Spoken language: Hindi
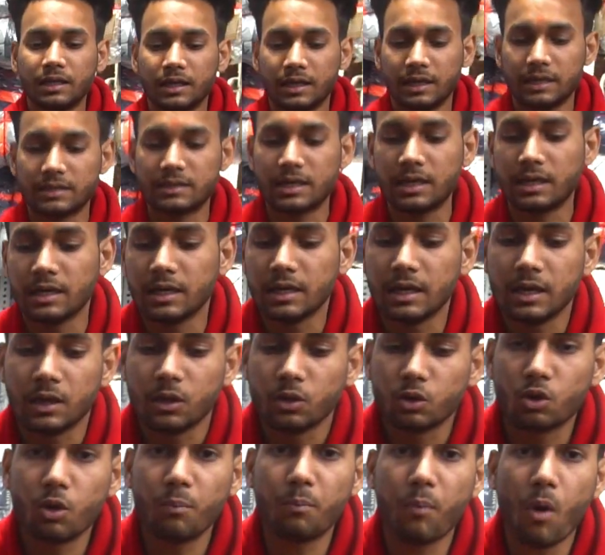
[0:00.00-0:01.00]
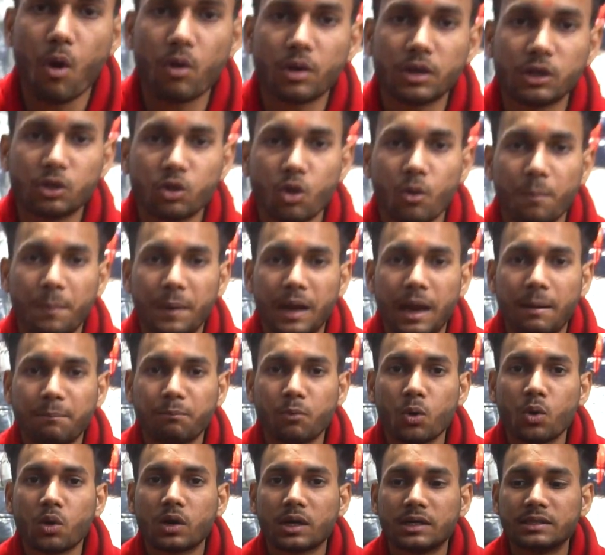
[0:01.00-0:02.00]
देगा सर तो पॉकेट के ऊपर
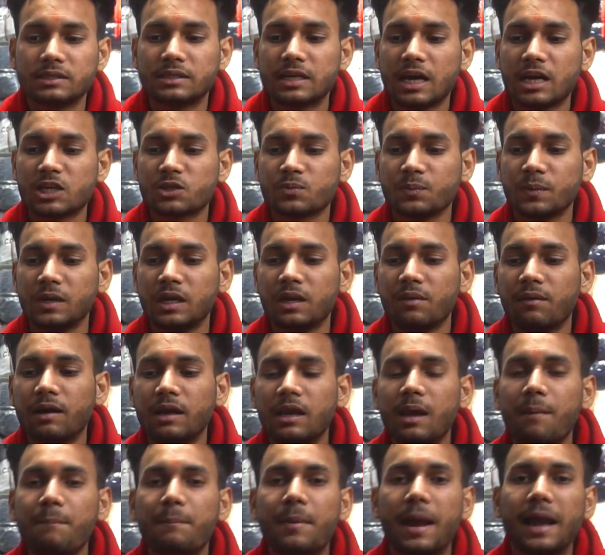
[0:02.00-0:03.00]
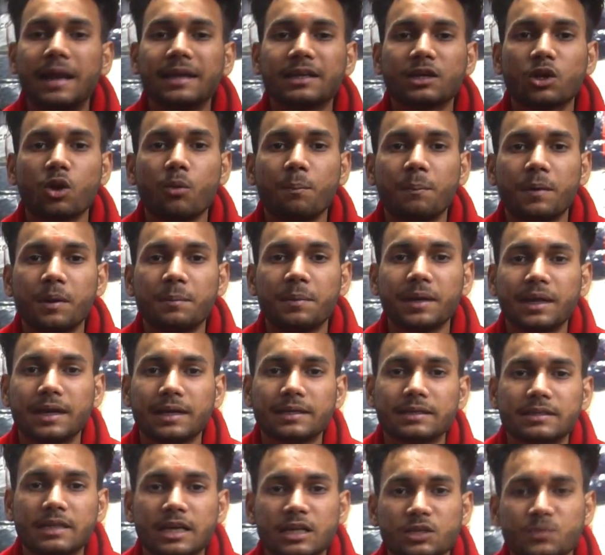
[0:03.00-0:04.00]
आपको कंट्रास्ट मिलने वाली है बेल्ट के ऊपर भी
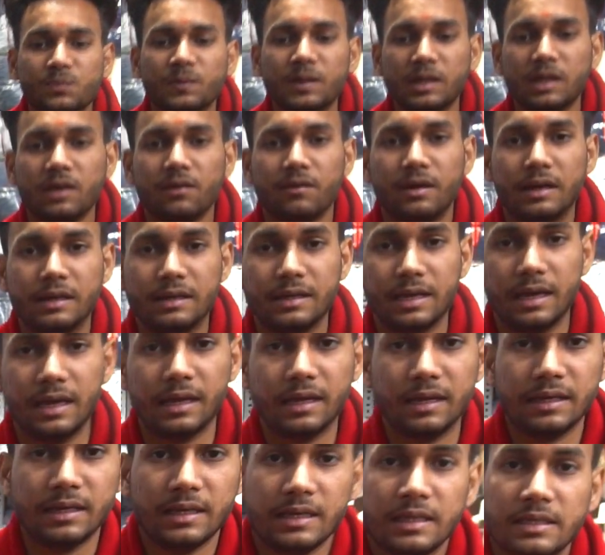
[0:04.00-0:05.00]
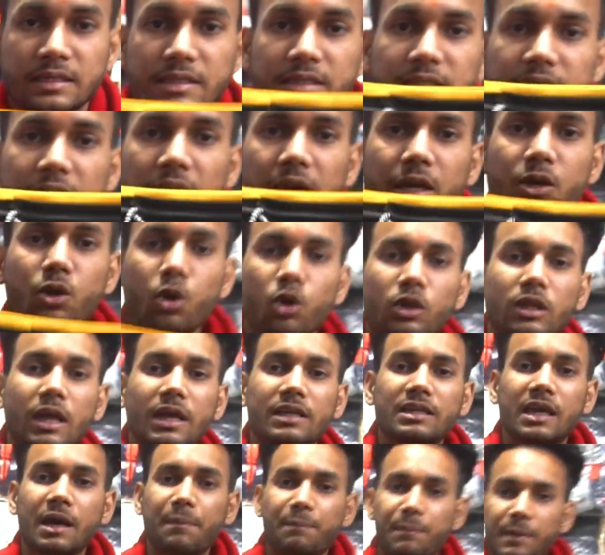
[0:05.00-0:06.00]
कंट्रास्ट मिलने वाली है यही होता है सर